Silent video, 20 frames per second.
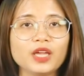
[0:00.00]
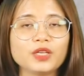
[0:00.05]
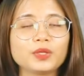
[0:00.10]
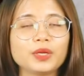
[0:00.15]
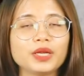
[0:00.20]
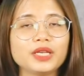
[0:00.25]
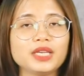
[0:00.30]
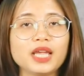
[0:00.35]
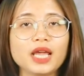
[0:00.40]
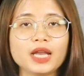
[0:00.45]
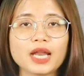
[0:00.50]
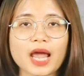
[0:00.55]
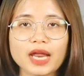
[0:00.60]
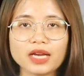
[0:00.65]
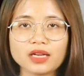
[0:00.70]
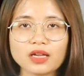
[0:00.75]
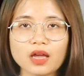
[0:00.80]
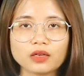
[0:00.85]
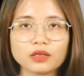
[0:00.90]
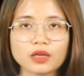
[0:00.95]
Tuy nhiên
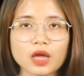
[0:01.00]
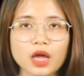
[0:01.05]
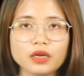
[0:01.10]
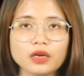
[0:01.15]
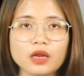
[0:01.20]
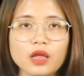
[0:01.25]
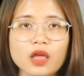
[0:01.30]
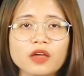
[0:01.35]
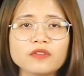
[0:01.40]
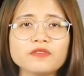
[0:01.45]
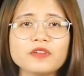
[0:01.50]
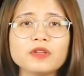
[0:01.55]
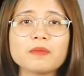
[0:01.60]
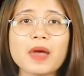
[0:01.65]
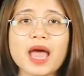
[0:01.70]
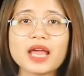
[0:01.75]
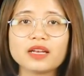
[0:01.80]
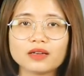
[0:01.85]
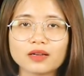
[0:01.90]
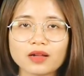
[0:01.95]
hãy cẩn thận vì
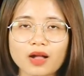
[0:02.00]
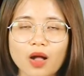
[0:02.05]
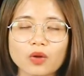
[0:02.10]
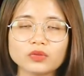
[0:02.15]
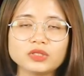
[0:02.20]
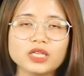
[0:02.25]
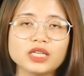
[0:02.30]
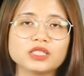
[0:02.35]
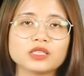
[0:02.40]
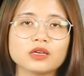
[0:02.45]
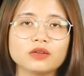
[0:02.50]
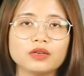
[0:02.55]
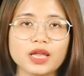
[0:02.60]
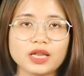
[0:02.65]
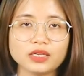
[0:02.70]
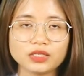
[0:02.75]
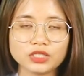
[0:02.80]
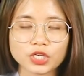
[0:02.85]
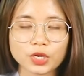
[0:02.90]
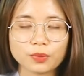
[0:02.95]
bạn có thể trở
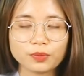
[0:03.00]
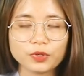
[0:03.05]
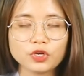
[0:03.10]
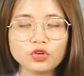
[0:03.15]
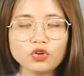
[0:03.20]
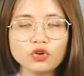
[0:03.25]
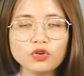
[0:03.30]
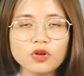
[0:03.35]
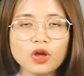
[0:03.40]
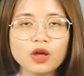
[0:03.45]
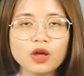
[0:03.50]
nên chiếm hữu